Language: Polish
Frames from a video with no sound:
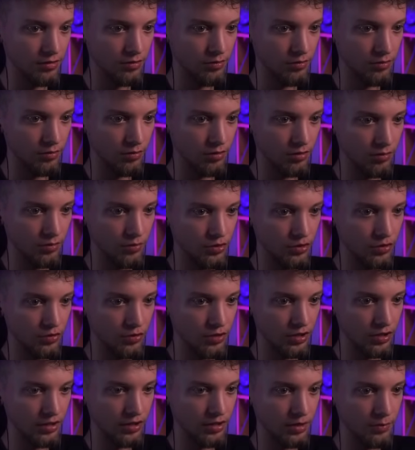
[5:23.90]
Mogą być
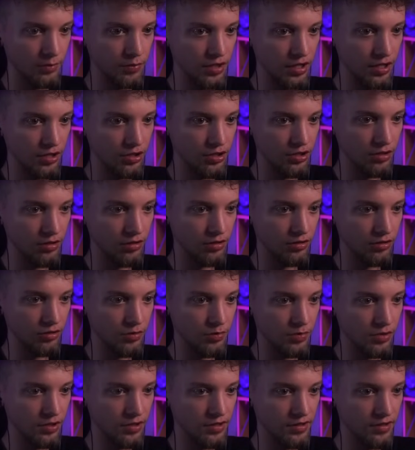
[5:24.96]
tutaj te pierdzielone on...
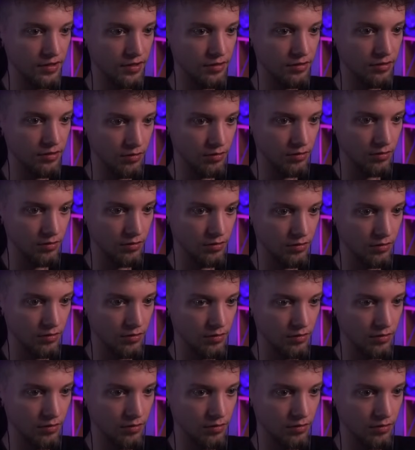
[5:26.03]
A on,
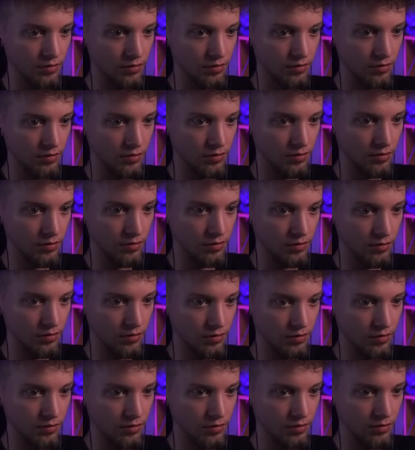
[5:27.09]
a on nie... To,
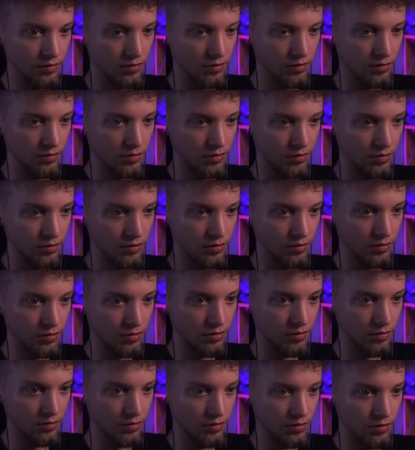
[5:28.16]
to nie był ten taki
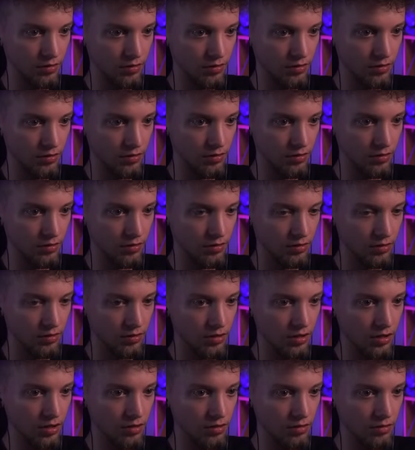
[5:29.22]
flasher?
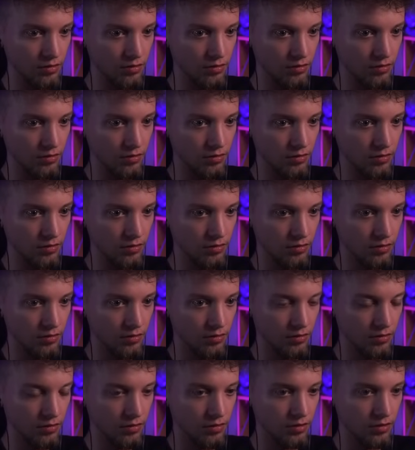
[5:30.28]
Nie. Czy ja już mylę
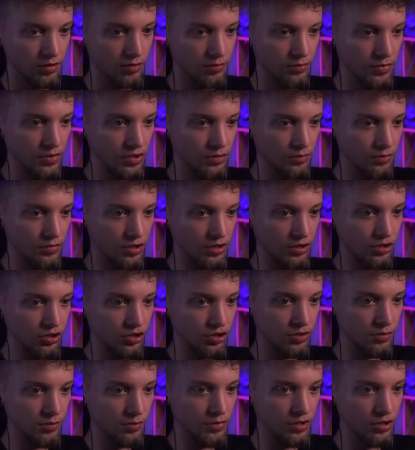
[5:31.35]
itemy, bo był My, taki mylisz,
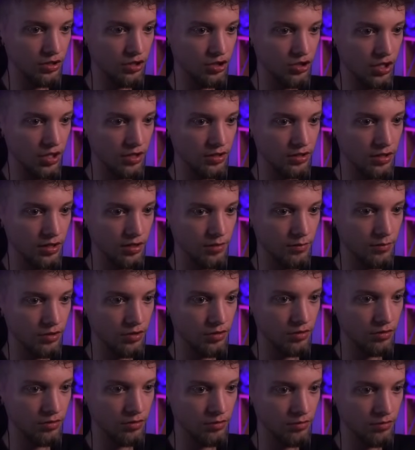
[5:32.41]
flasher. Mylisz że...
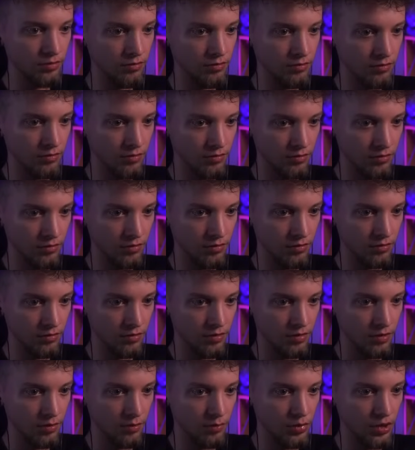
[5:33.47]
itemy.
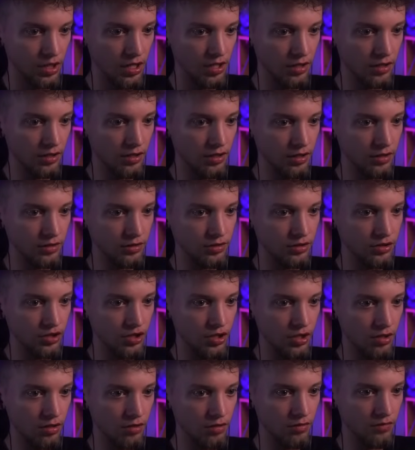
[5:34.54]
Okej. Okay. Blacklight
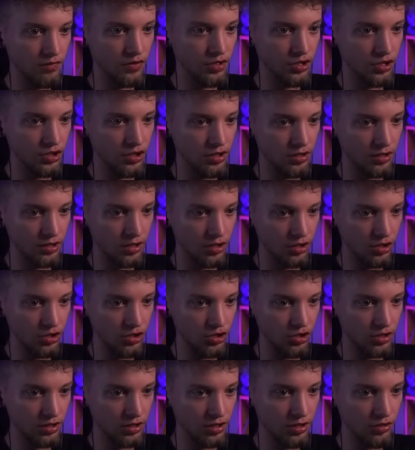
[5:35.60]
działał właśnie tak,
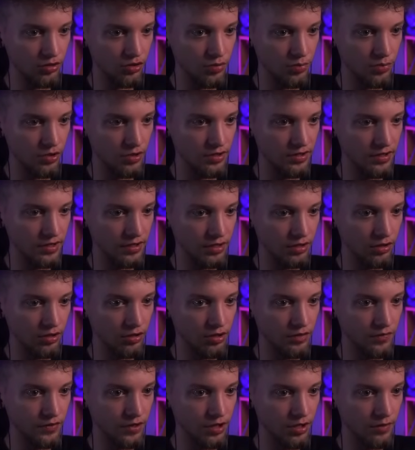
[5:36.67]
że te ośmiornice tego
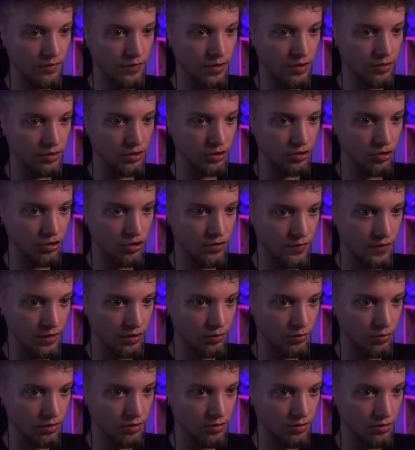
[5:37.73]
nie wykrywały, tego
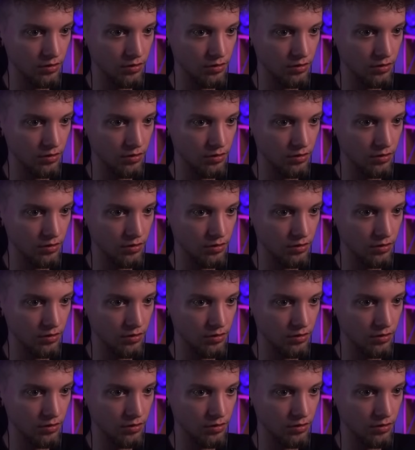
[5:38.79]
światła.